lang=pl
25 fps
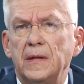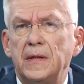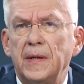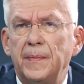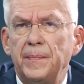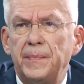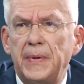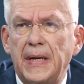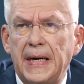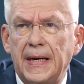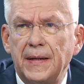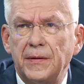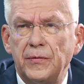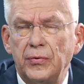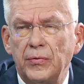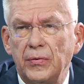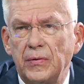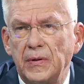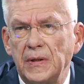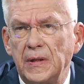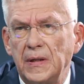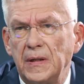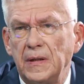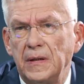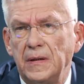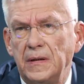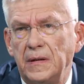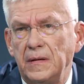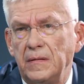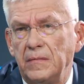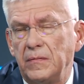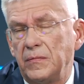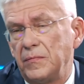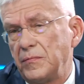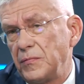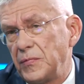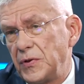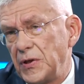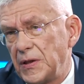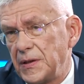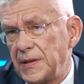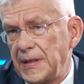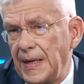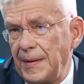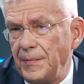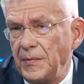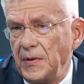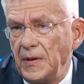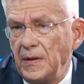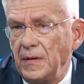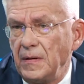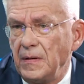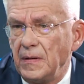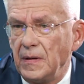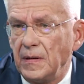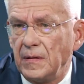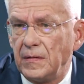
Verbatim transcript: temperatury i czasami